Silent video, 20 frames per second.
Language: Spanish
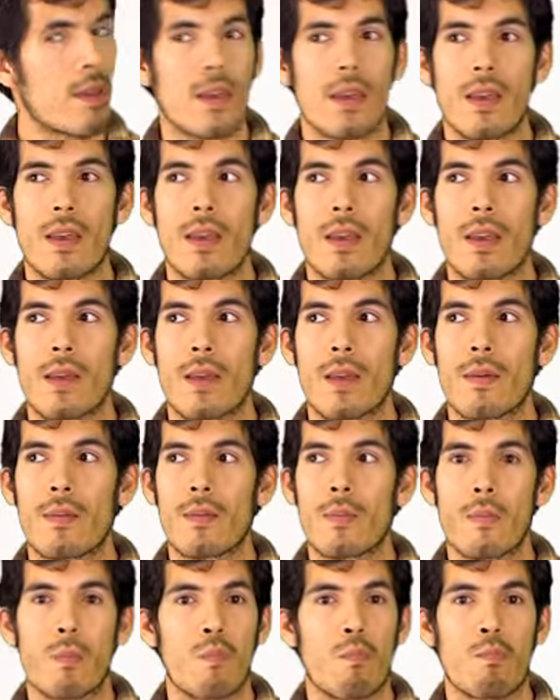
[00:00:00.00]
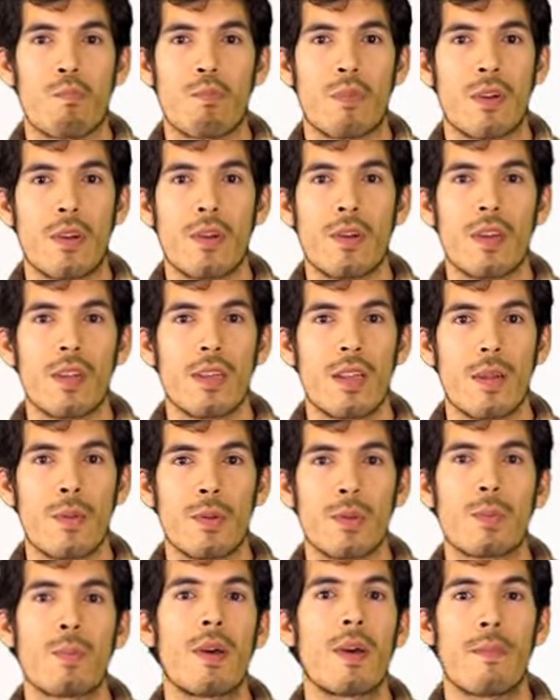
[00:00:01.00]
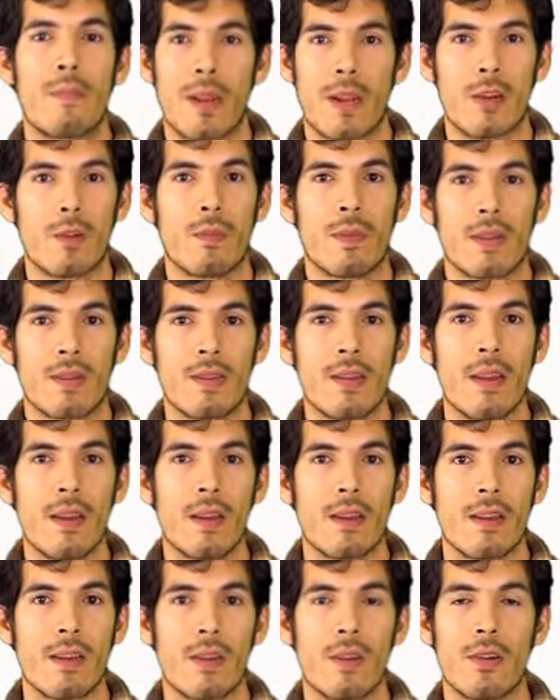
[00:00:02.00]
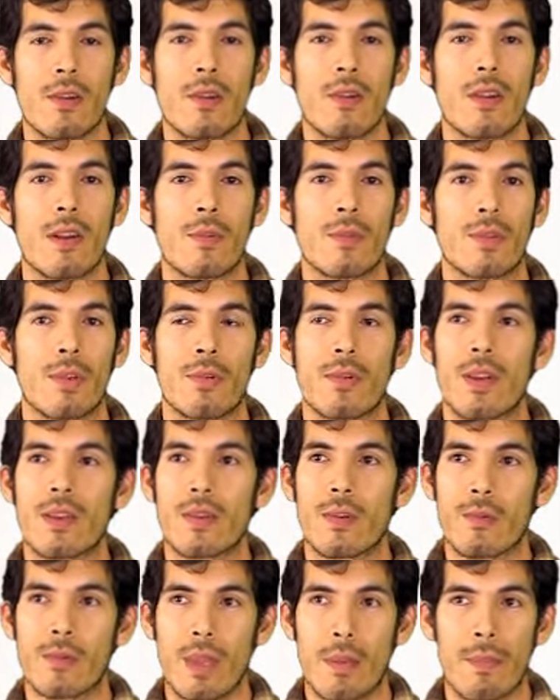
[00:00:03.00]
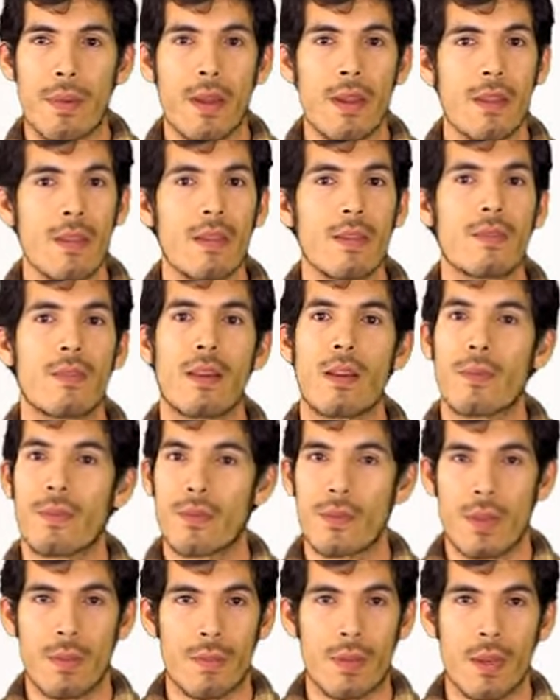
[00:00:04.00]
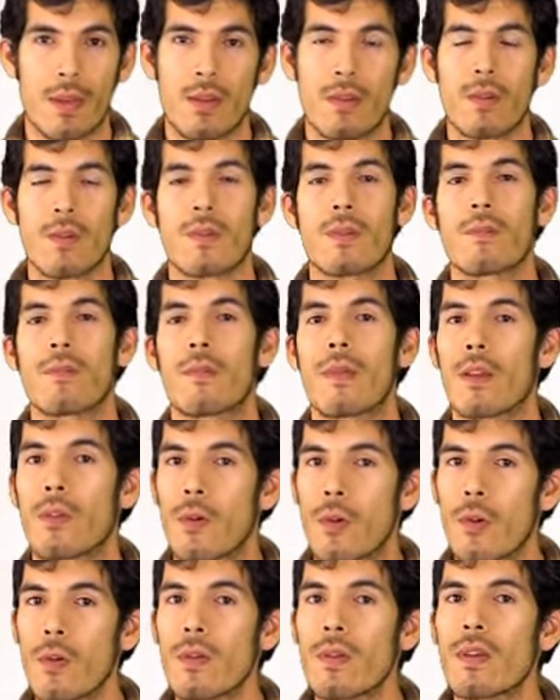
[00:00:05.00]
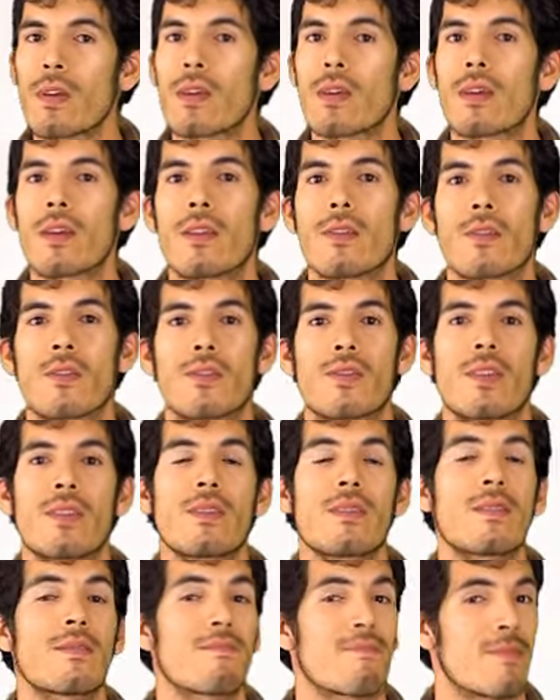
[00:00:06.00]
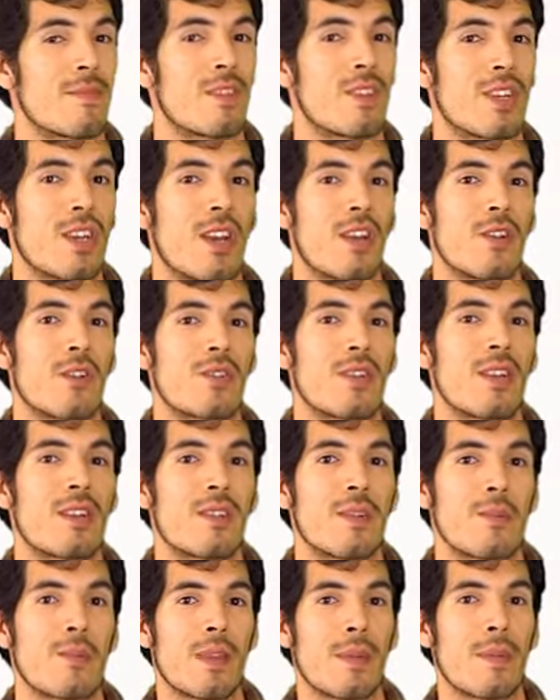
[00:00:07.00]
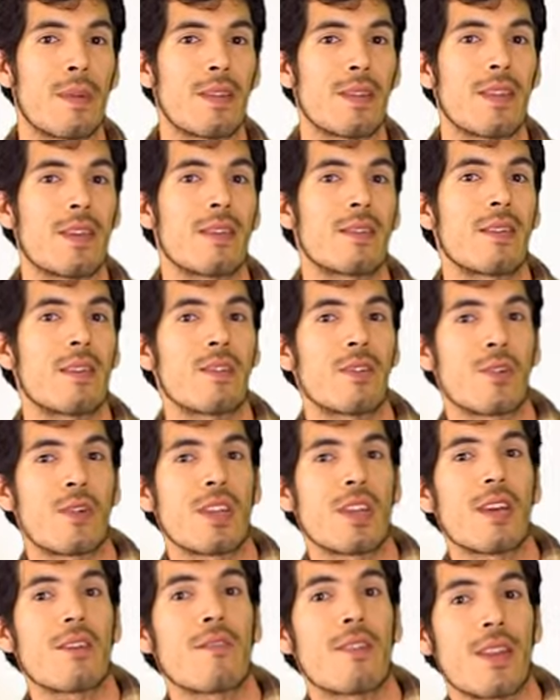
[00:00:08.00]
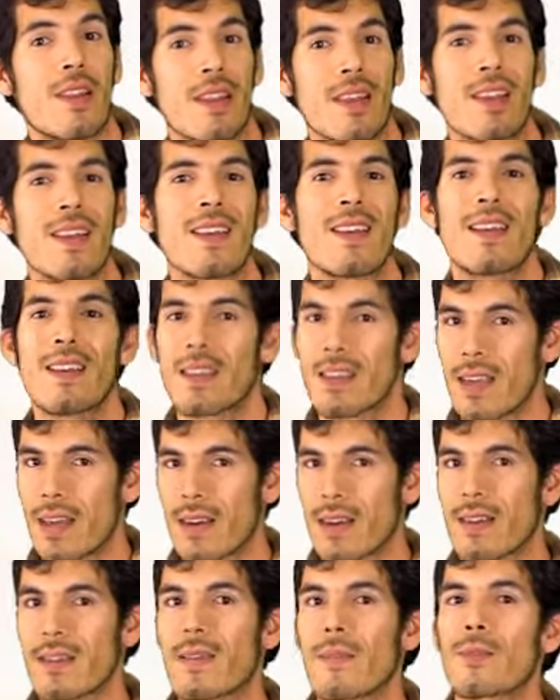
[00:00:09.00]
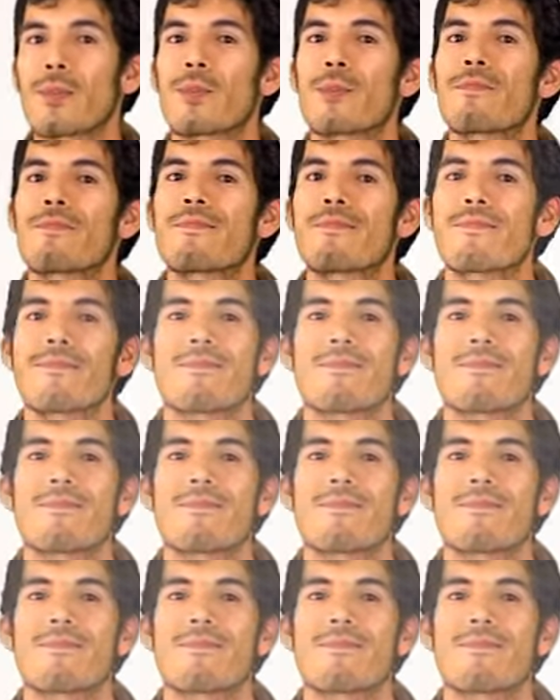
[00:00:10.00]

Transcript: Eh, creo que tenemos más para conversar y creo que lo haremos en una segunda parte. Estaremos también con Manolo. Entonces, chequenos en la segunda parte de esta edición de Gay Friendly. Ya regresamos.